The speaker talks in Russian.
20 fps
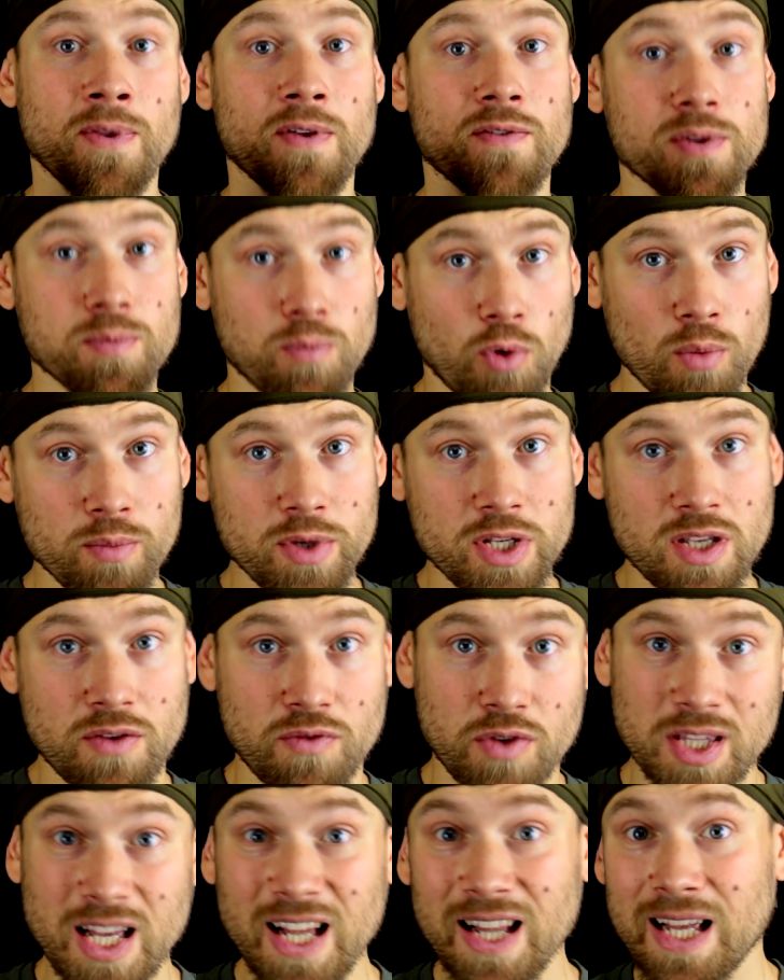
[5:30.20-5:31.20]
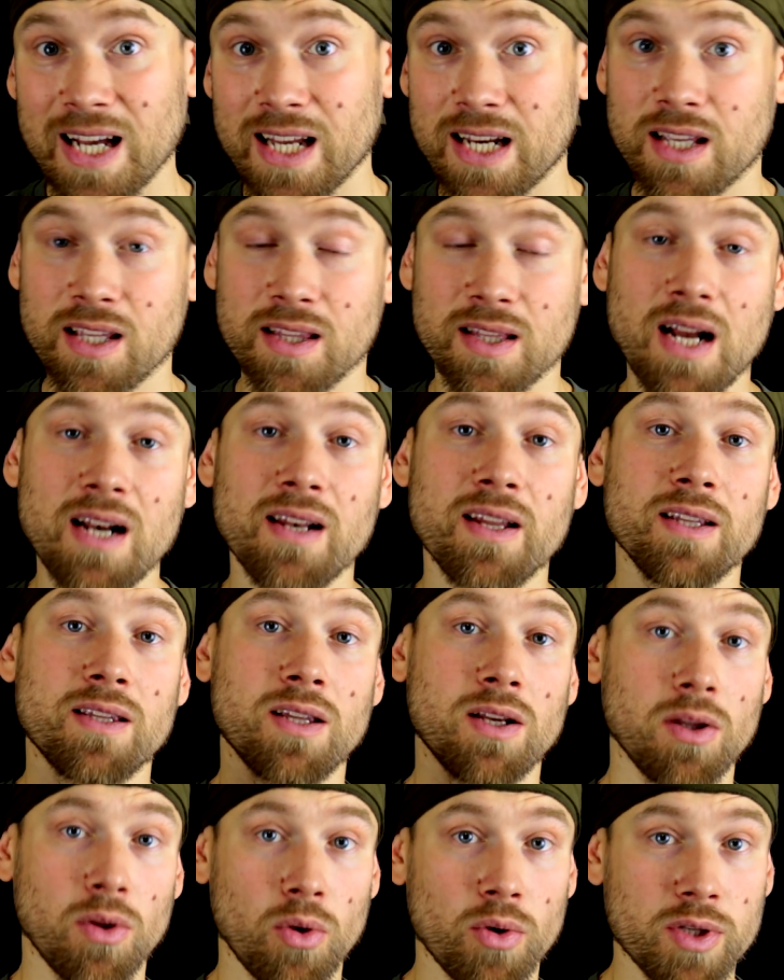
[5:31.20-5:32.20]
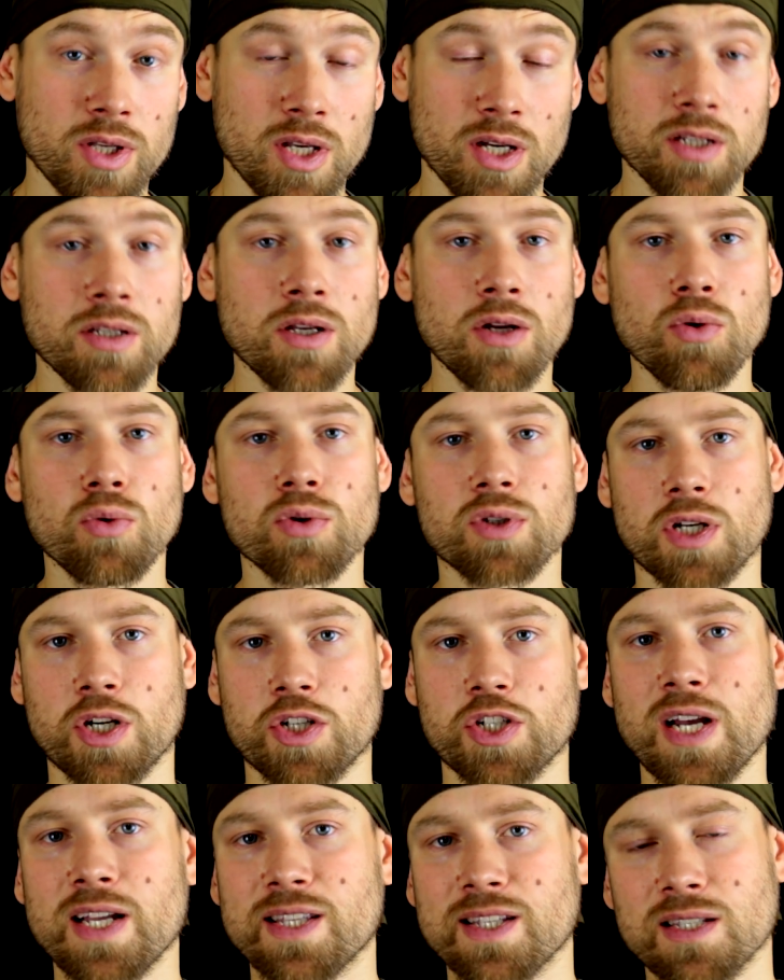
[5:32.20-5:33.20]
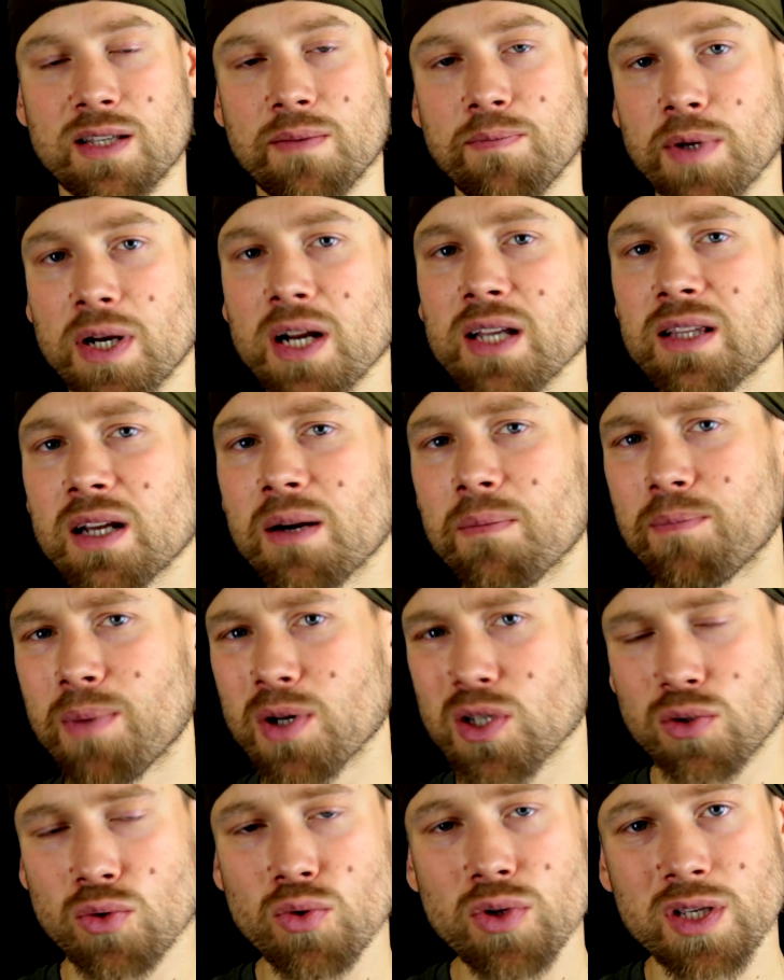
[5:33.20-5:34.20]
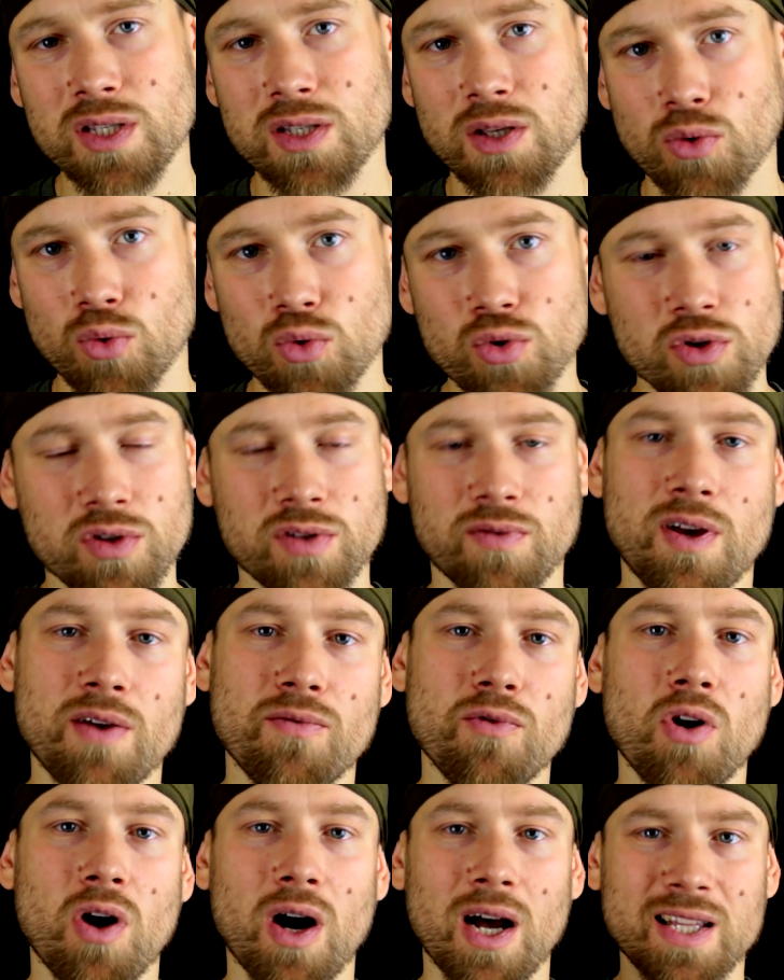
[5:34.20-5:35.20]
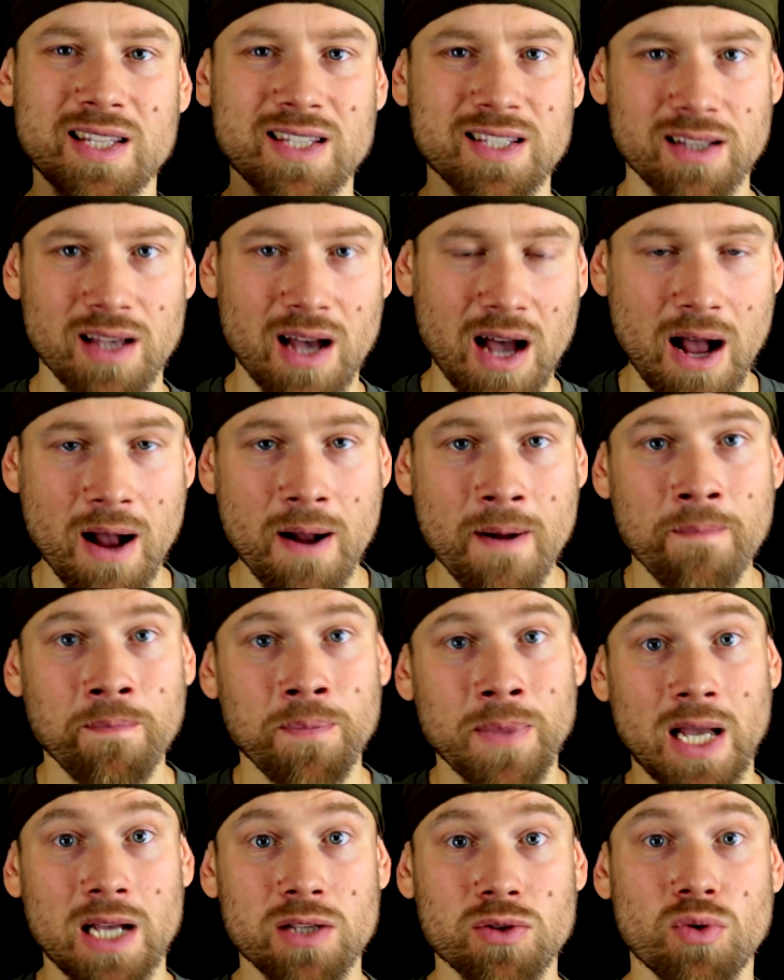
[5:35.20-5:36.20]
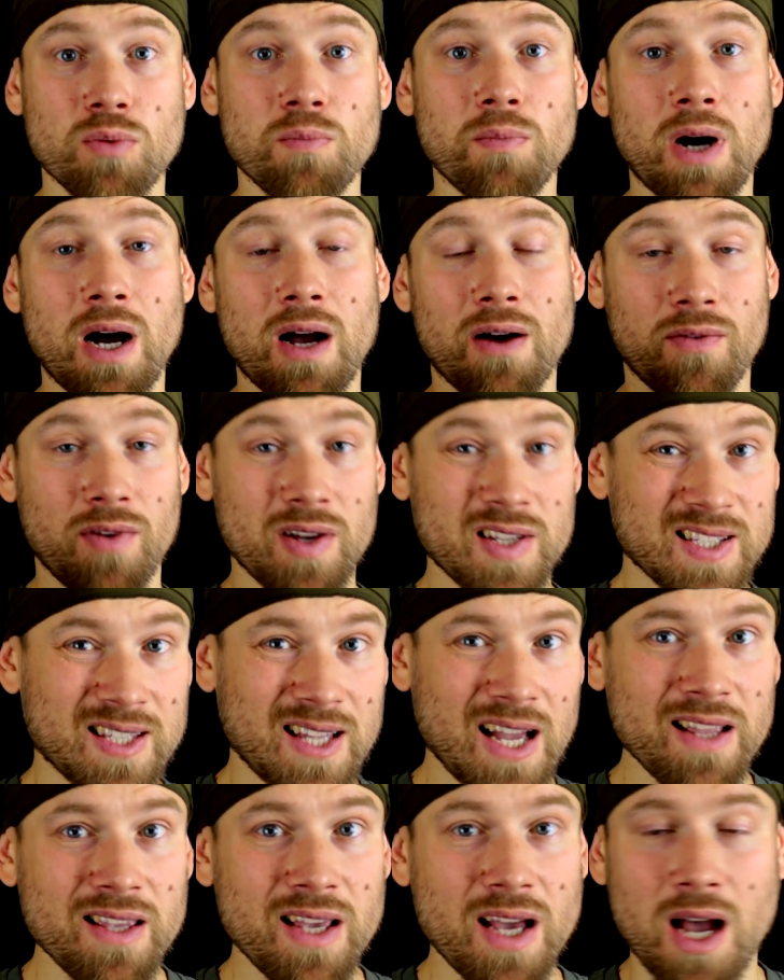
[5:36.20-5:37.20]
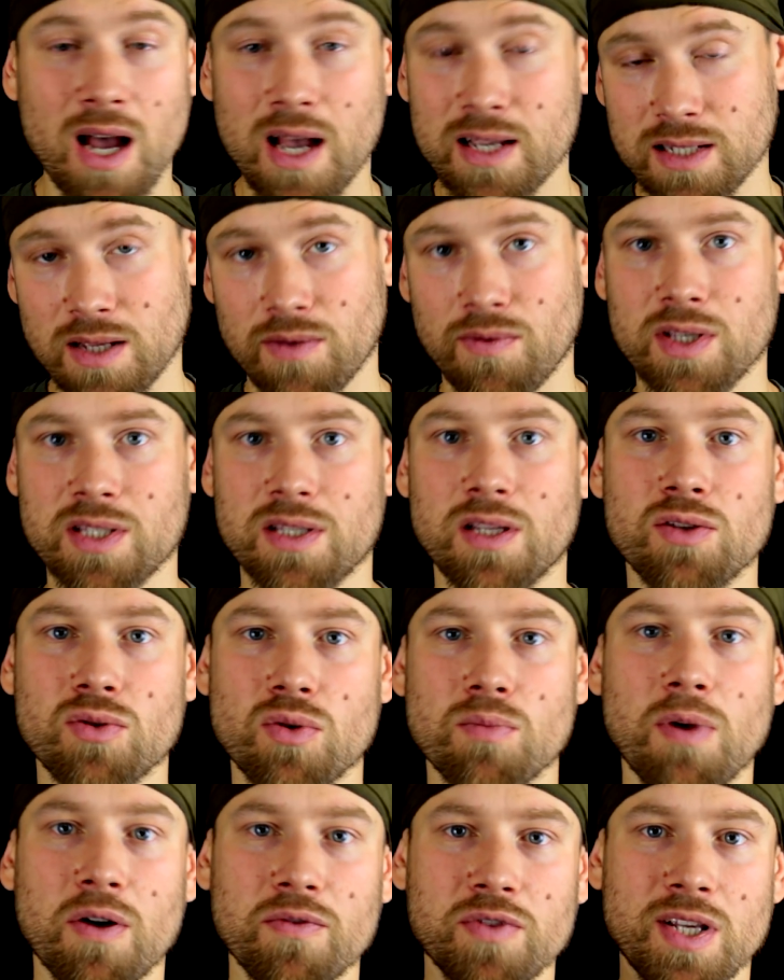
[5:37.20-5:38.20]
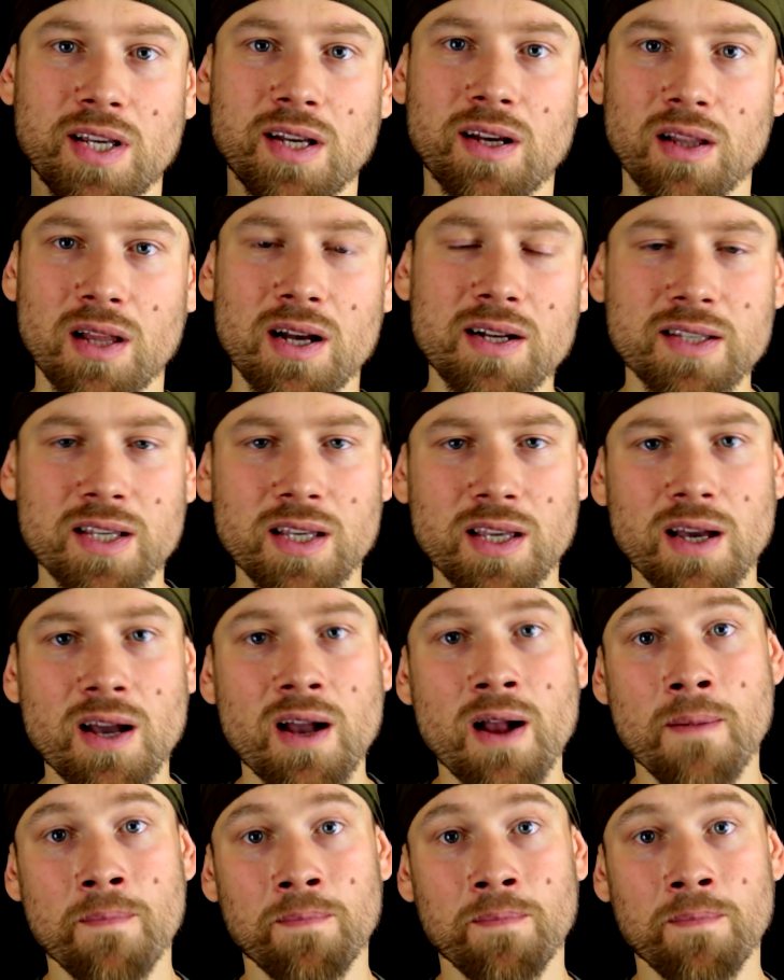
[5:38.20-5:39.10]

Вспомните финал оригинальной трилогии, где Люк сражается с Императором, по сути, за душу своего отца. А судьба восстания, а соответственно и судьба всей галактики,